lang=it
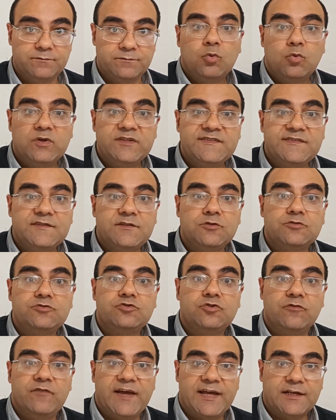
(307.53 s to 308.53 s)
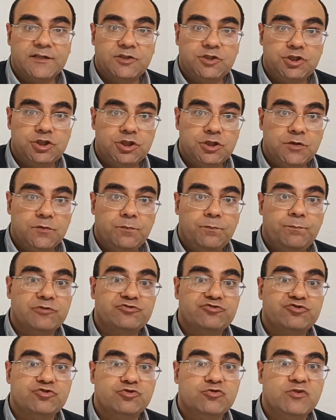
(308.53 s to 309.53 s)
Questi 8 vertici
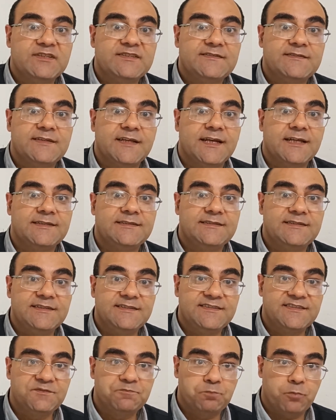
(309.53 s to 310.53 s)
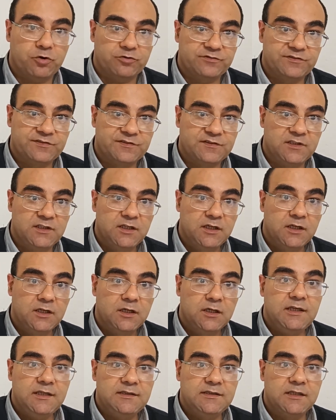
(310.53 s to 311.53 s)
possono essere disposti
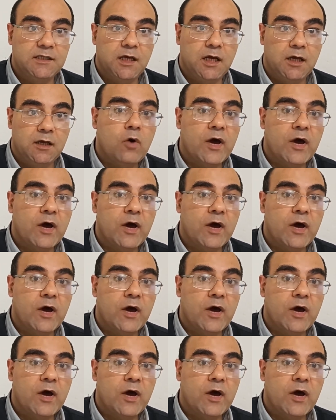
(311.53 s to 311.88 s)
in